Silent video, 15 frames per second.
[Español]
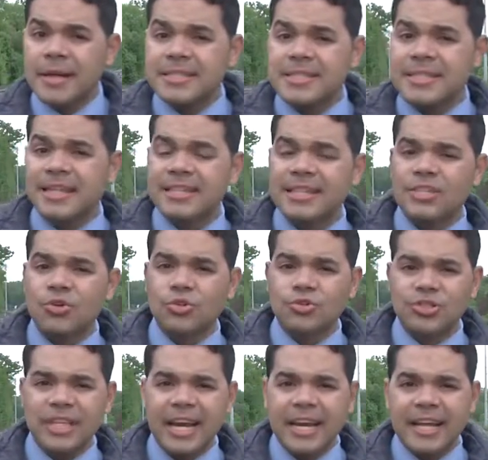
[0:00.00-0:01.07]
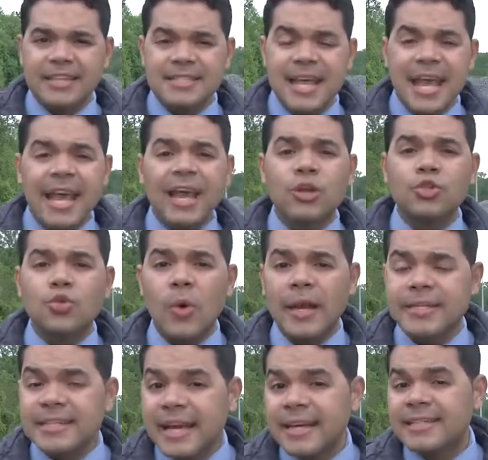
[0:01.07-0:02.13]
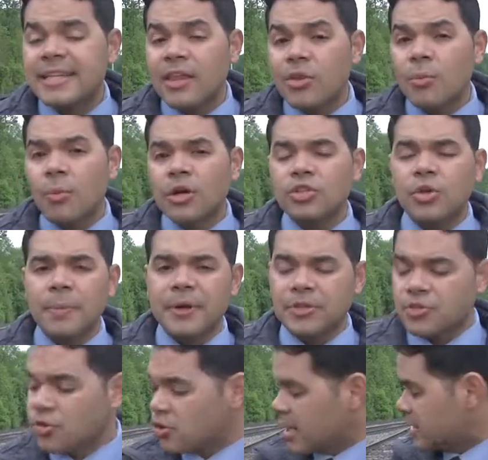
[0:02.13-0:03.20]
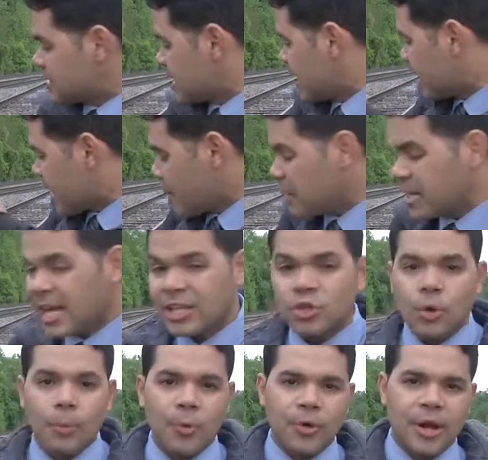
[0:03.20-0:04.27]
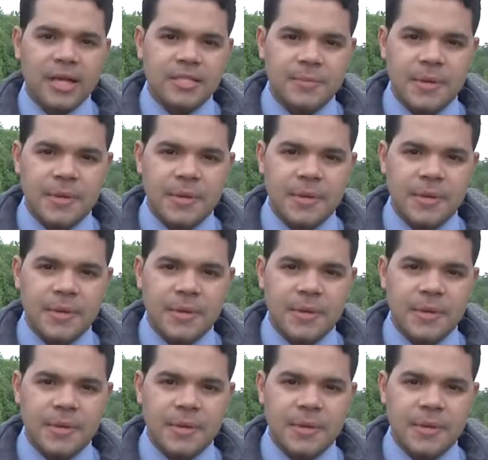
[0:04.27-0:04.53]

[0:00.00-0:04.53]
accidentes con trenes en los cuales han estado envueltos personas caminando por las